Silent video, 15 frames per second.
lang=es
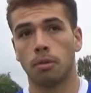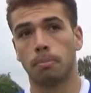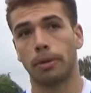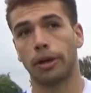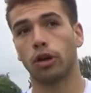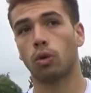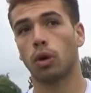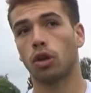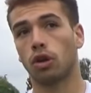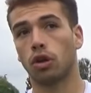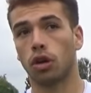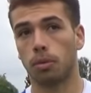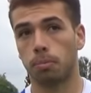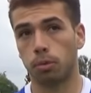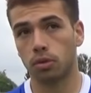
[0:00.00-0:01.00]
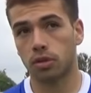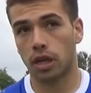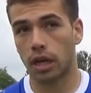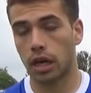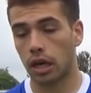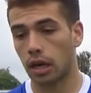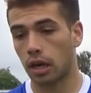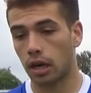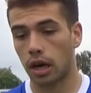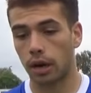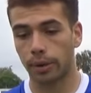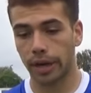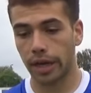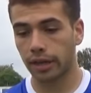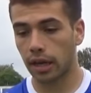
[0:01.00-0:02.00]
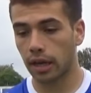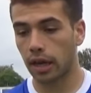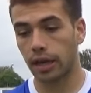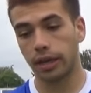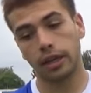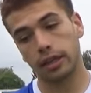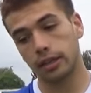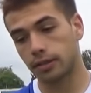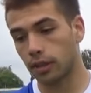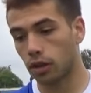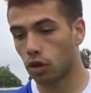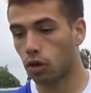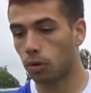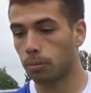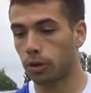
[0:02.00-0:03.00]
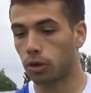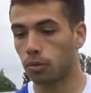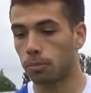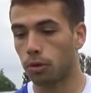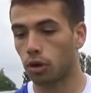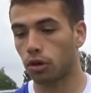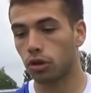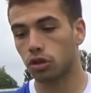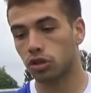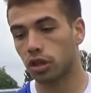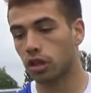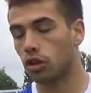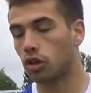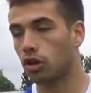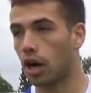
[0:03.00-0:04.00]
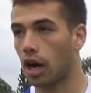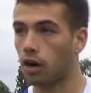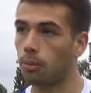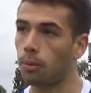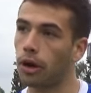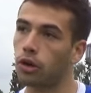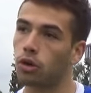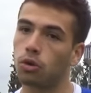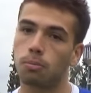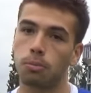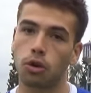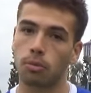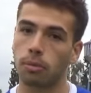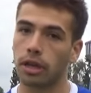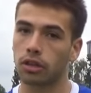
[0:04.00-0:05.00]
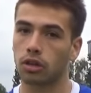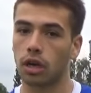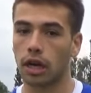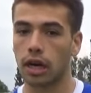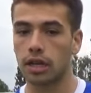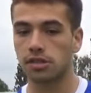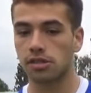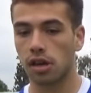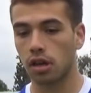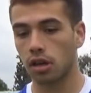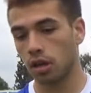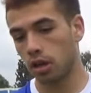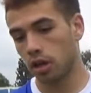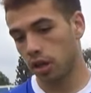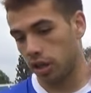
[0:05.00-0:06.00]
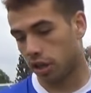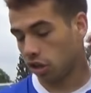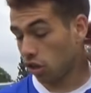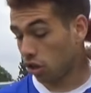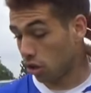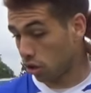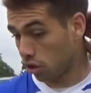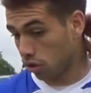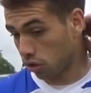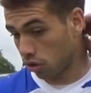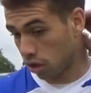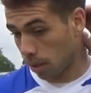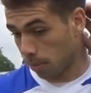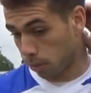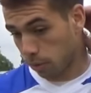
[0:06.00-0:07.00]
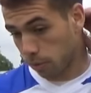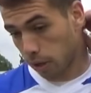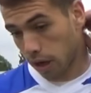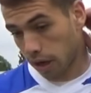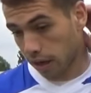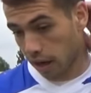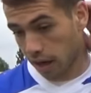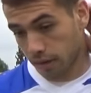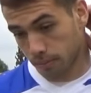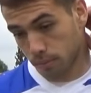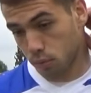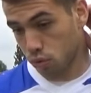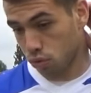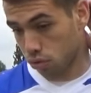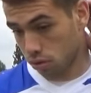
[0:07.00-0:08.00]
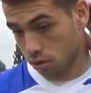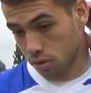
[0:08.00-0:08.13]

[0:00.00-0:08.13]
pero cuando nos expulsan a, a Brian ahí se nos complicó un poco, ellos se acomodaron un poco más dentro de la cancha y no, la pudimos agarrar mucho.